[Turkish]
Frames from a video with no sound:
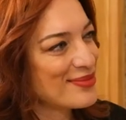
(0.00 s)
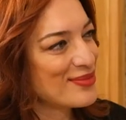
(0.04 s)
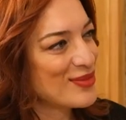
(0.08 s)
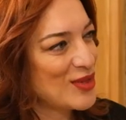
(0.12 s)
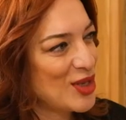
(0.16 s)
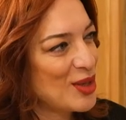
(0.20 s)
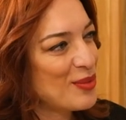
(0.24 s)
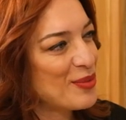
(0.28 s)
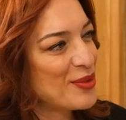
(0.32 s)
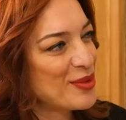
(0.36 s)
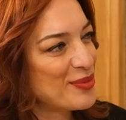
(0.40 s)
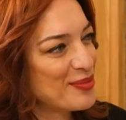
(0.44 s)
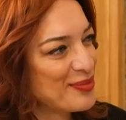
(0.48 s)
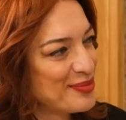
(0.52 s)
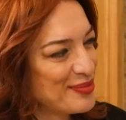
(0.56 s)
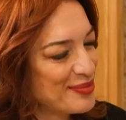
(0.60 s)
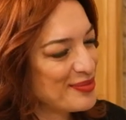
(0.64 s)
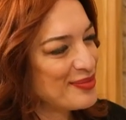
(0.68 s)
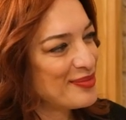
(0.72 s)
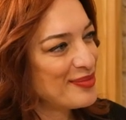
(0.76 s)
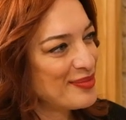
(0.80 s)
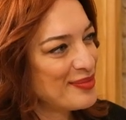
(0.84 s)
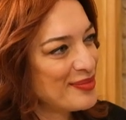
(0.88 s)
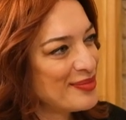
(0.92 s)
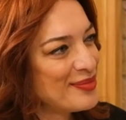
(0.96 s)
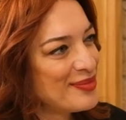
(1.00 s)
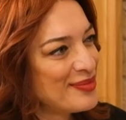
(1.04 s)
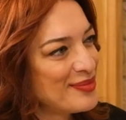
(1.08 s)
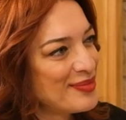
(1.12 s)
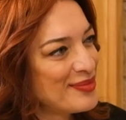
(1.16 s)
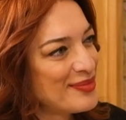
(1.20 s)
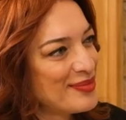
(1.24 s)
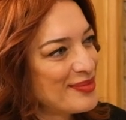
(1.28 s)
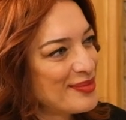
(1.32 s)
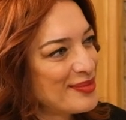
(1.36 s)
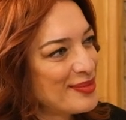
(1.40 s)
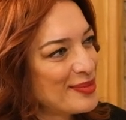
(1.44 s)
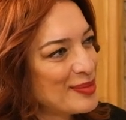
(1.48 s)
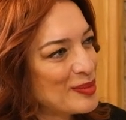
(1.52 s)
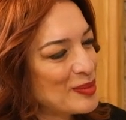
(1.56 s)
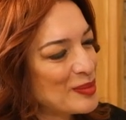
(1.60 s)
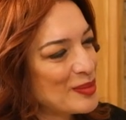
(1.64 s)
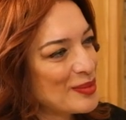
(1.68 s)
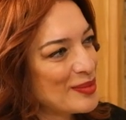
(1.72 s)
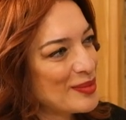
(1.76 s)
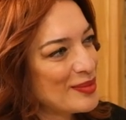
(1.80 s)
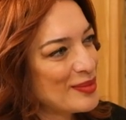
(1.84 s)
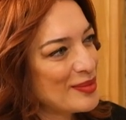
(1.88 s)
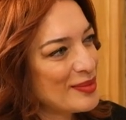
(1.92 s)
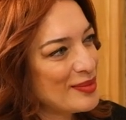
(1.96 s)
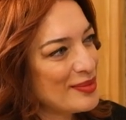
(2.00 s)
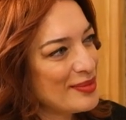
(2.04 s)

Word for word: onların Tabii. gözünde. Ama sen kendi